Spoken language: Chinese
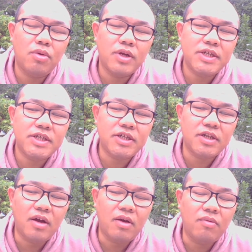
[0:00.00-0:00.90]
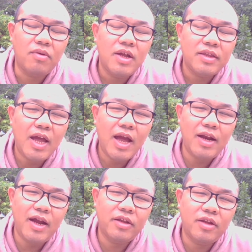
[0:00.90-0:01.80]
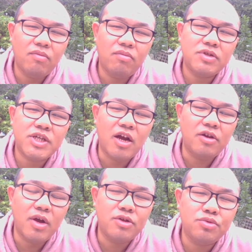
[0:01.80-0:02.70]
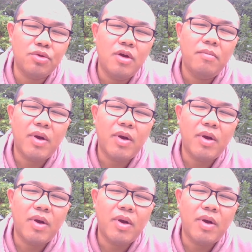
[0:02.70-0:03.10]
国进行了大量的无偿援助。